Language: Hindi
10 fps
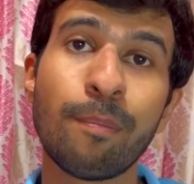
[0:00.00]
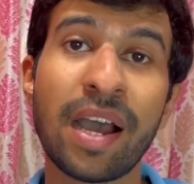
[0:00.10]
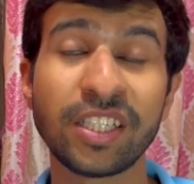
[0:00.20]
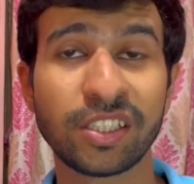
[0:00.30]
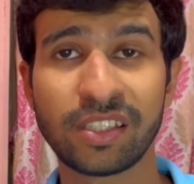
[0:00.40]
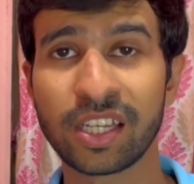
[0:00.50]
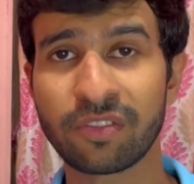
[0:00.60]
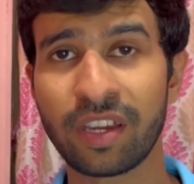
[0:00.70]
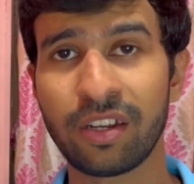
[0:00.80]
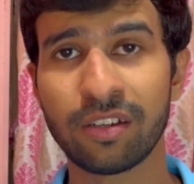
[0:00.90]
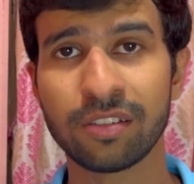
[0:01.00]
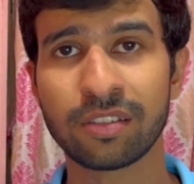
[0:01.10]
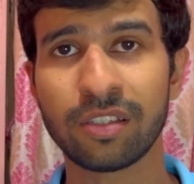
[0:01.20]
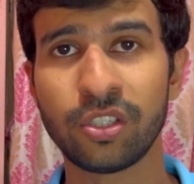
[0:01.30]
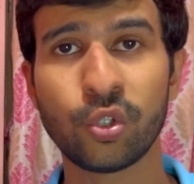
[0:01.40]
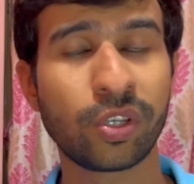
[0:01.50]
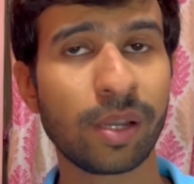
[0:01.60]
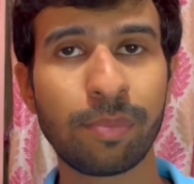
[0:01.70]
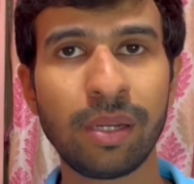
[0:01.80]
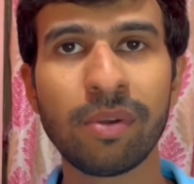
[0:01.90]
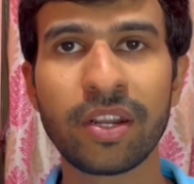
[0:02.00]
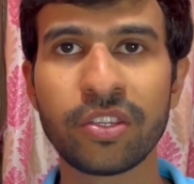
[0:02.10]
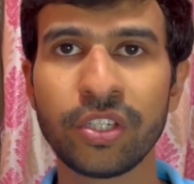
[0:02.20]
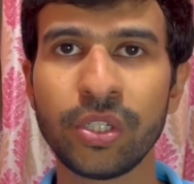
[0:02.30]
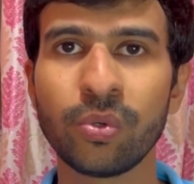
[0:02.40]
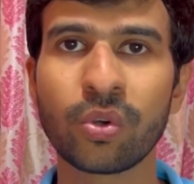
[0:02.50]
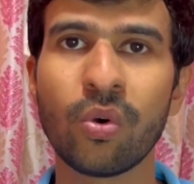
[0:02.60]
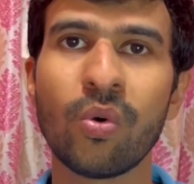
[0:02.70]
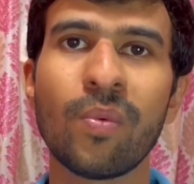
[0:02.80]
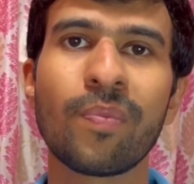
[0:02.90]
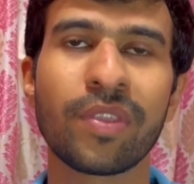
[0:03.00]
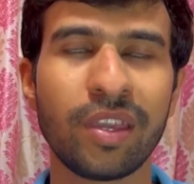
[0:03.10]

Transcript: पांच ऐसे एक्स फैक्टर्स जो कि एक प्रीमियर इंस्टीट्यूट को